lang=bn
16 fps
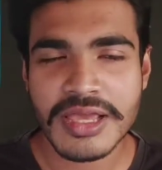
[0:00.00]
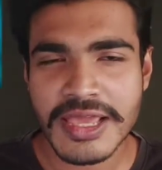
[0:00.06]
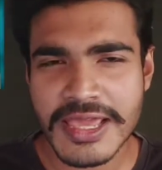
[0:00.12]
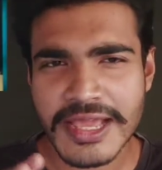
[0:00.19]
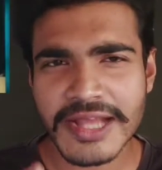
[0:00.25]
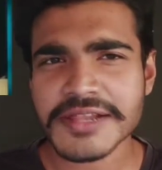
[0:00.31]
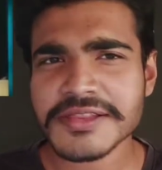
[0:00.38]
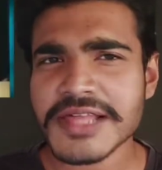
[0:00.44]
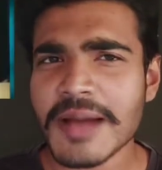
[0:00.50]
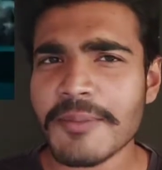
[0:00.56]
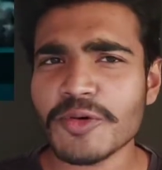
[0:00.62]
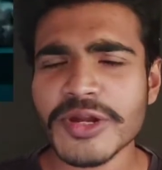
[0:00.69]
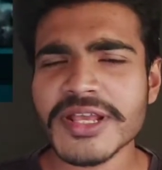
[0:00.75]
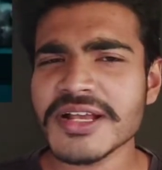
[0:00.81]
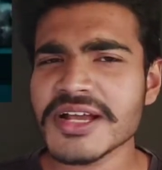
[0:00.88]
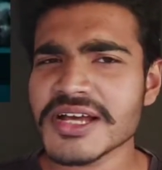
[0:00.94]
এখানে
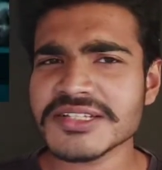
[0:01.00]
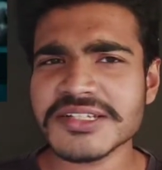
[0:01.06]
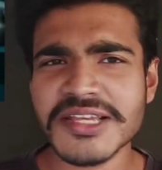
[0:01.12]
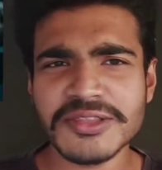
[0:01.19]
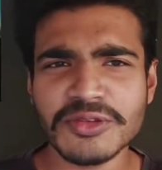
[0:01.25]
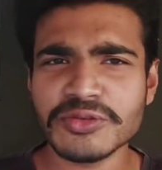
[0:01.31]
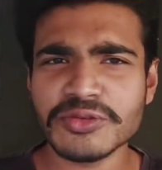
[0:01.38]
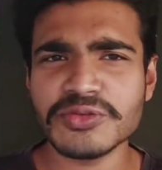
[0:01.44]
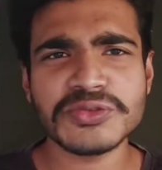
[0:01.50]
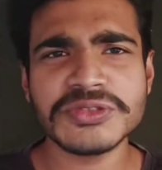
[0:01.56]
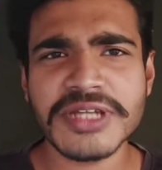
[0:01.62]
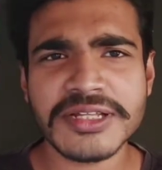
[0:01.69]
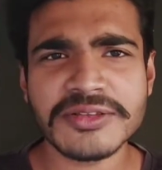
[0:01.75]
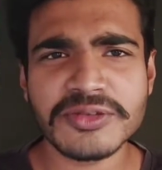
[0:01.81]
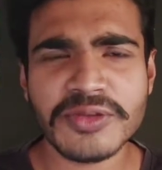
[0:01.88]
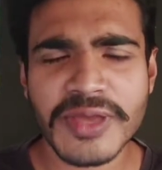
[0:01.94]
সাপোর্টিং কাস্ট কিন্তু
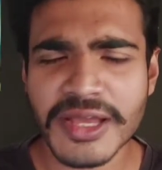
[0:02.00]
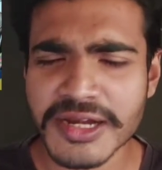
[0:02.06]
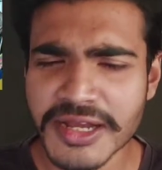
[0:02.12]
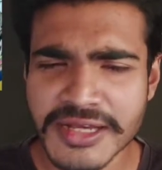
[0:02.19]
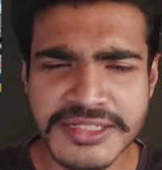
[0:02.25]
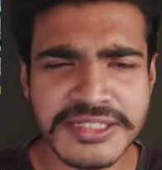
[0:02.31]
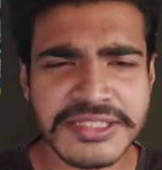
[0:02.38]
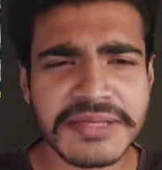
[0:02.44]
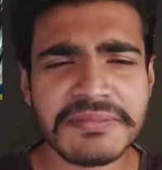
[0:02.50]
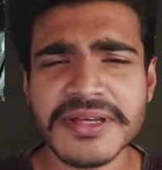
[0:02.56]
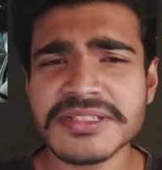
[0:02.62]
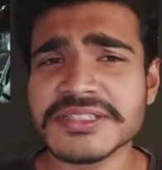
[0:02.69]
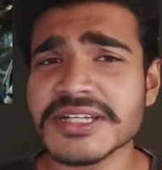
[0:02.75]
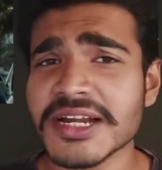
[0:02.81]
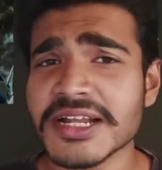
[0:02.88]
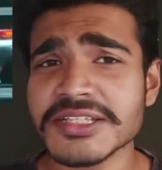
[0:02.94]
দুর্দান্ত এখানে অজয় দেবগান
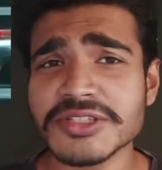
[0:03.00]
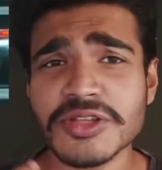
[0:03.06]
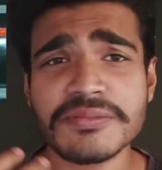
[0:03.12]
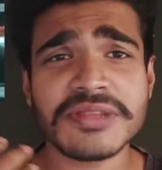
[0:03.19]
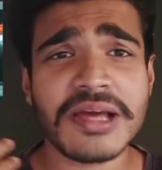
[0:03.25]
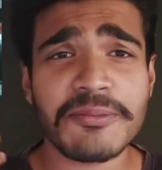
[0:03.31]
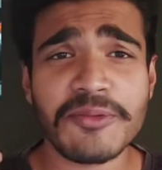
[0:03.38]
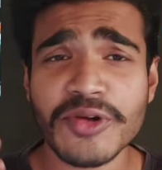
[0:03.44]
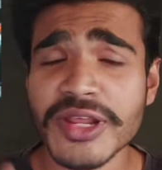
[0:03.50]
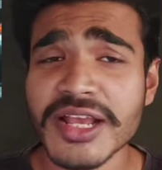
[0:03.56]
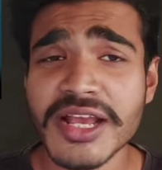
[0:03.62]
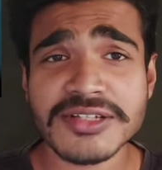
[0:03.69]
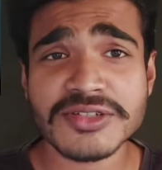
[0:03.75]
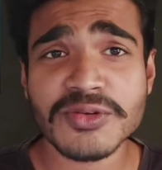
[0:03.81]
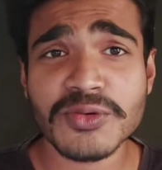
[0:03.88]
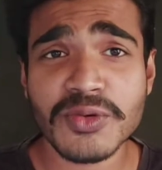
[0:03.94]
ছাড়া যেসব সাপোর্টিং
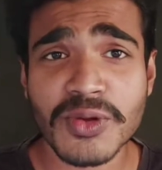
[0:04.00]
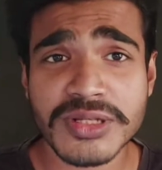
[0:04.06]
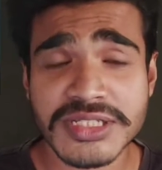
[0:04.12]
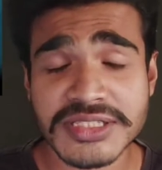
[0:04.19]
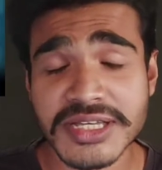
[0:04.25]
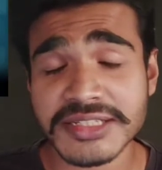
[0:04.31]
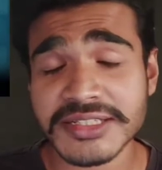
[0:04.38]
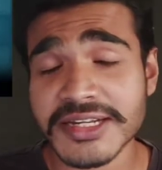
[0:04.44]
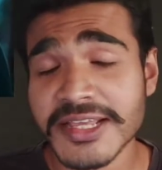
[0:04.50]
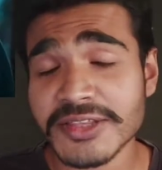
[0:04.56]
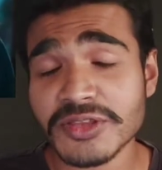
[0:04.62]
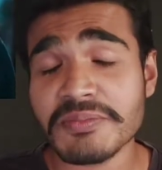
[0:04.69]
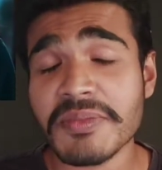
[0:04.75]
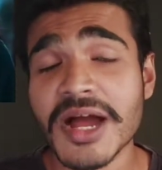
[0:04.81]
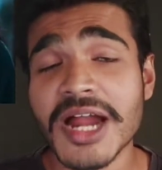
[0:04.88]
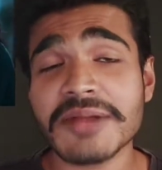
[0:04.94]
কাস্টগুলো আছে তাদের কিন্তু
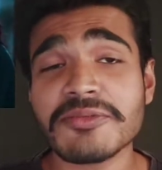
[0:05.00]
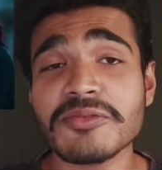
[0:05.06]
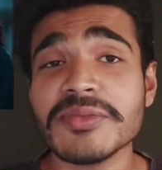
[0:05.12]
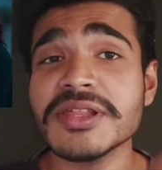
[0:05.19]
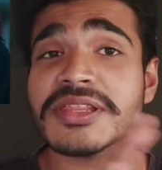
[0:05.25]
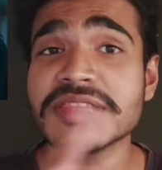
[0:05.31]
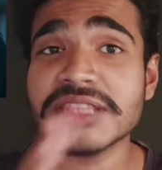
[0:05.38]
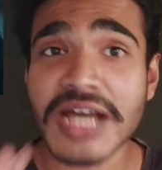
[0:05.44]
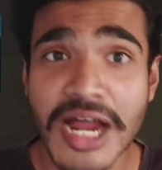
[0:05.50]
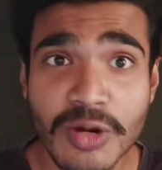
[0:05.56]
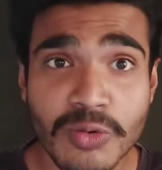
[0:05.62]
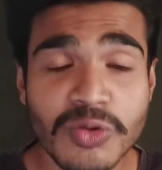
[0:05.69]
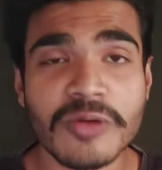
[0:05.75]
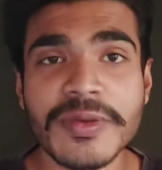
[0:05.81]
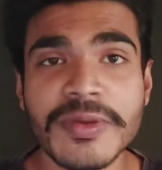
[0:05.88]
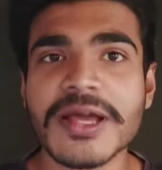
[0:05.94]
পারফরমেন্স দারুণ
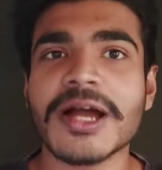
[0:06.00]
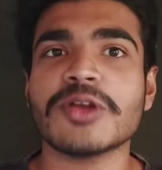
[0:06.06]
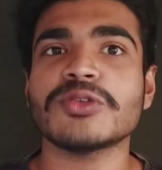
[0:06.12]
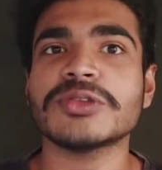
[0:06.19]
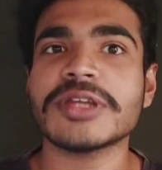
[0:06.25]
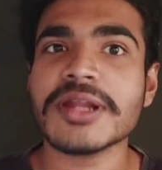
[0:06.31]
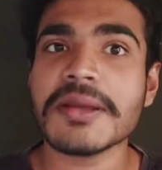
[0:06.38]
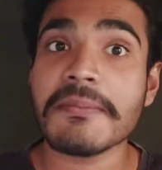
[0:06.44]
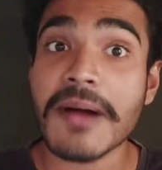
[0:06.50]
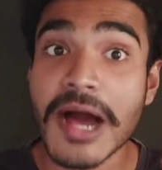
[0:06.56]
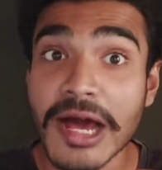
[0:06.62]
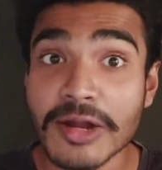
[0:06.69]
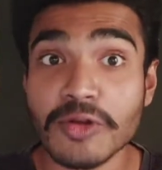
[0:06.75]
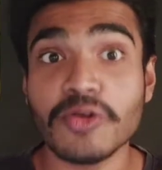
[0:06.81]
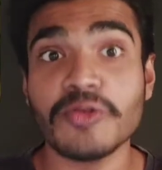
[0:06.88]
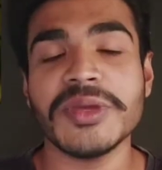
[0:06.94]
হবে কারণ তারা
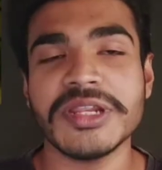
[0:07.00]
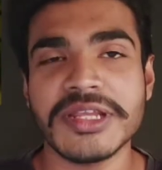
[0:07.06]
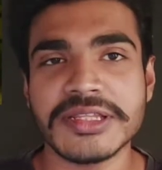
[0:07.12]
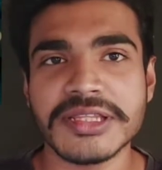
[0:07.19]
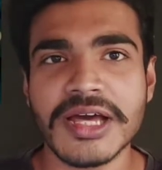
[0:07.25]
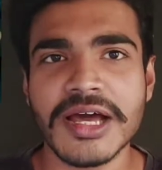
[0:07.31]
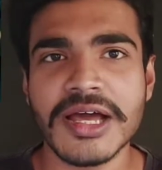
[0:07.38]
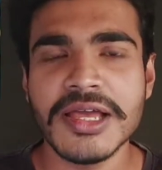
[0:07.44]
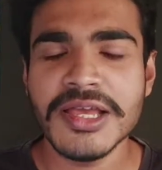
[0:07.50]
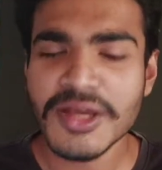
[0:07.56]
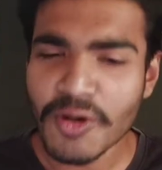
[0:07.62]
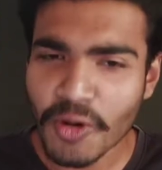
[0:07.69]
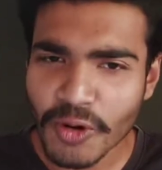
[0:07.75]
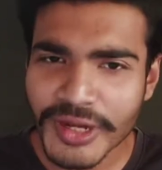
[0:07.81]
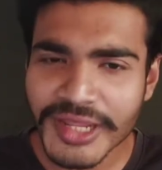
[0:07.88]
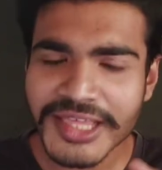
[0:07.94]
ভালো অভিনেতা
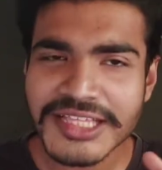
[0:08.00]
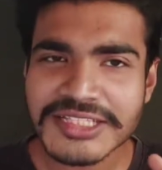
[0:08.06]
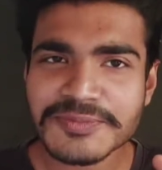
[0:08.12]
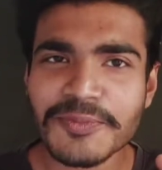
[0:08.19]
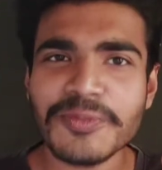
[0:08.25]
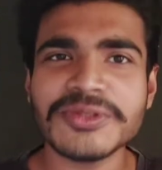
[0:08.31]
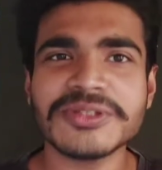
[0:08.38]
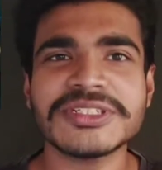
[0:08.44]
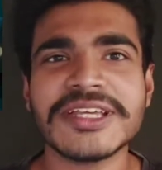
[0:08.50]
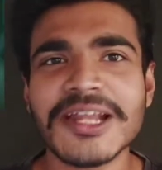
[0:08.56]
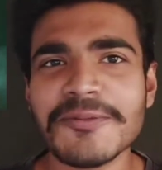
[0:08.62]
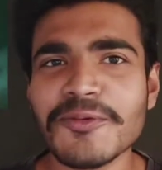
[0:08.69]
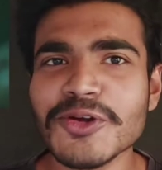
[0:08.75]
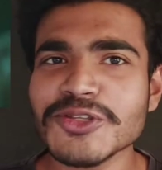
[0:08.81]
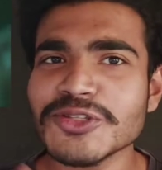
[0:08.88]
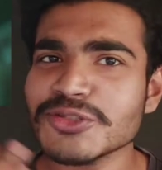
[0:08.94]
অনেকেই চেনা
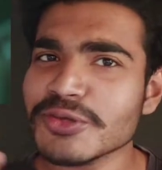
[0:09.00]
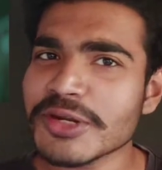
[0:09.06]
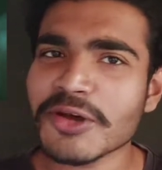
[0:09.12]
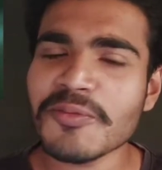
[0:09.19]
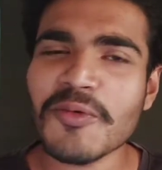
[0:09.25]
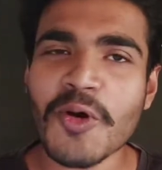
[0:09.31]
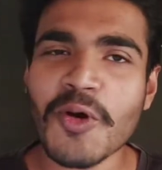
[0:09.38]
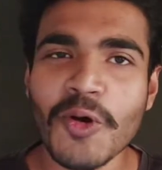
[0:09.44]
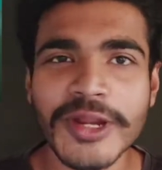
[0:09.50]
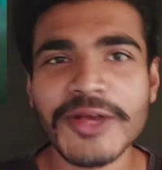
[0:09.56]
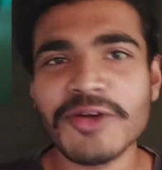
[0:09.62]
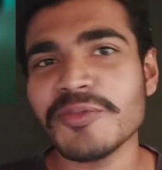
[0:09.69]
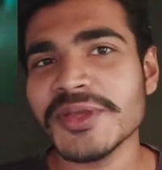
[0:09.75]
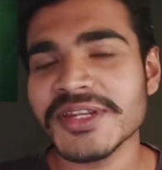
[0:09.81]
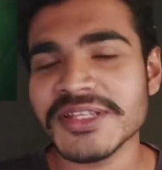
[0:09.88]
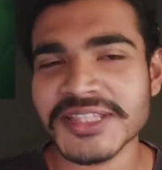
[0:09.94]
পরিচিত এরকম অনেক
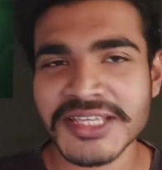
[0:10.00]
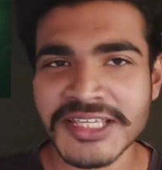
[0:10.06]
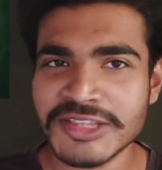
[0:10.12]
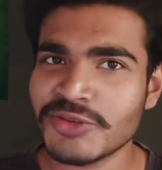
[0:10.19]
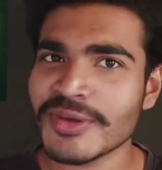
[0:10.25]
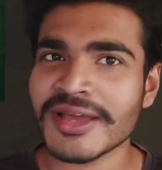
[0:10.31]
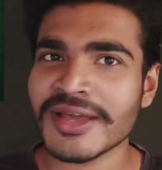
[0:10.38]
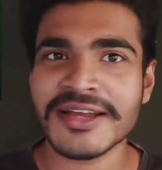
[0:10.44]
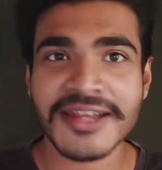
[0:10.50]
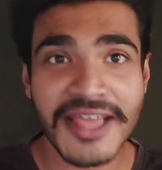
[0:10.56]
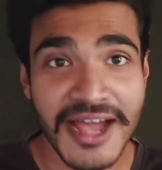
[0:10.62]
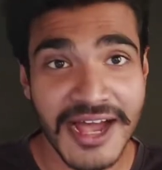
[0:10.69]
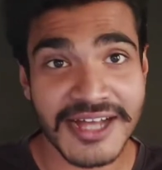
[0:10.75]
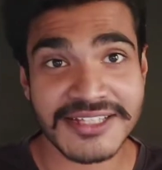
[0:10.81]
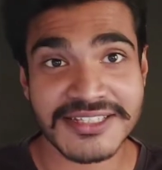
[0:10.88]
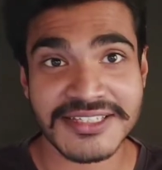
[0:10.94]
অভিনেতা কিন্তু এখানে
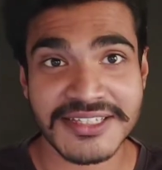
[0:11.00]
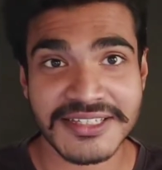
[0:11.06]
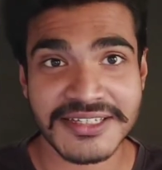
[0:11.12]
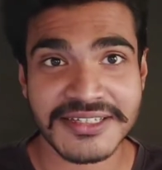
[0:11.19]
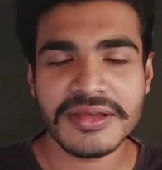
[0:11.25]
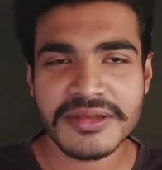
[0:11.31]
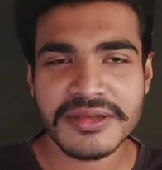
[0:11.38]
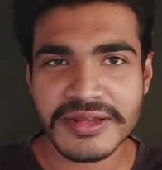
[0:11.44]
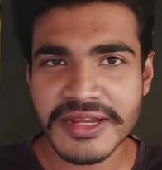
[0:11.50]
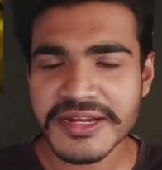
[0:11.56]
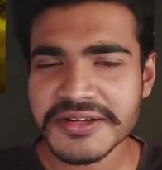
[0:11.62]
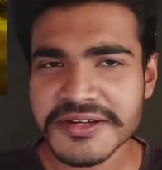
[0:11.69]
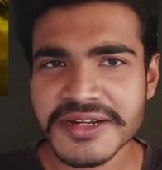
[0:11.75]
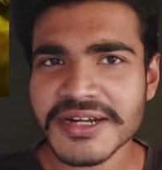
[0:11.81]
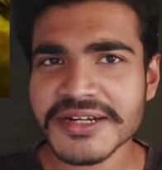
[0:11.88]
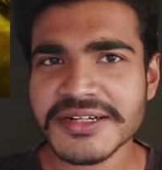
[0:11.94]
আছে এই
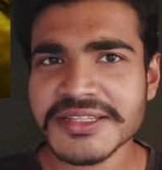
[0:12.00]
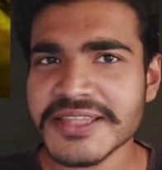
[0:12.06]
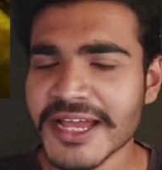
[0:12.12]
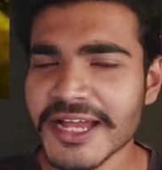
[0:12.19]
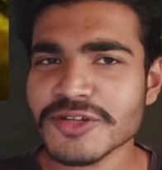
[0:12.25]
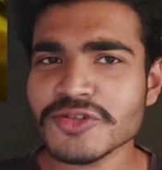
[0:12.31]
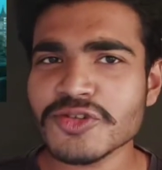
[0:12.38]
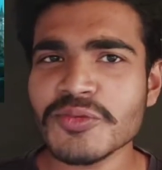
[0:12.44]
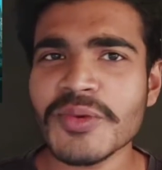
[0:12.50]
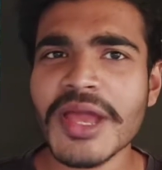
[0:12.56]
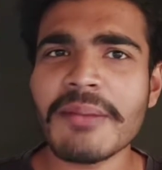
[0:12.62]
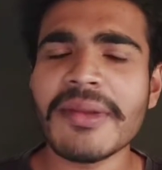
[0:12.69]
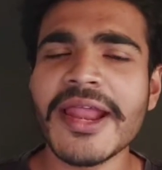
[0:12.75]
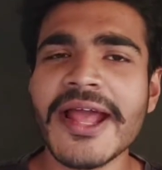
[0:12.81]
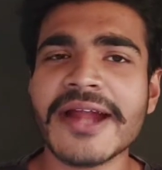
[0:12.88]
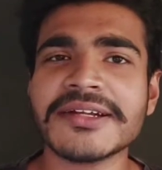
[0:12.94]
ট্রেলারটি দেখার সময়
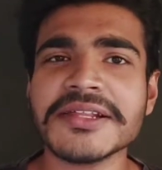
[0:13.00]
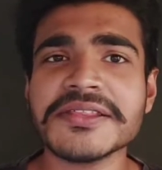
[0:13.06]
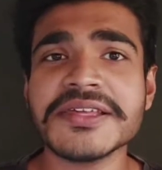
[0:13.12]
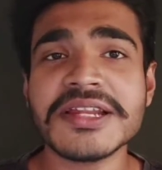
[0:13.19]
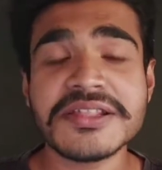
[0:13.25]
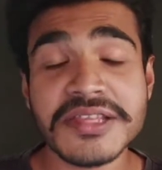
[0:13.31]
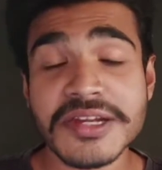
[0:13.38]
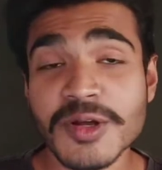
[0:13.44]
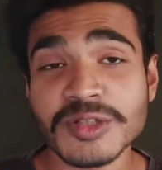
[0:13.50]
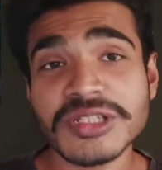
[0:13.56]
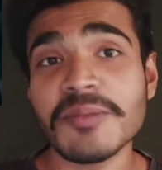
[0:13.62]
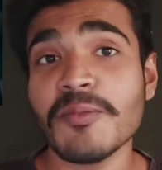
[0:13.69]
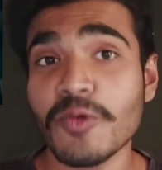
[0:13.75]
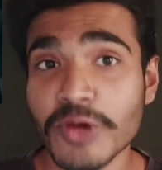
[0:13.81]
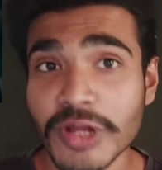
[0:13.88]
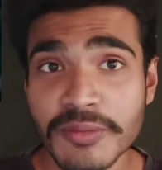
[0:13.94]
আমার একটা সিরিজের কথা
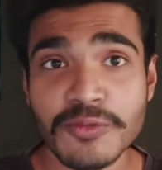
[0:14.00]
মনে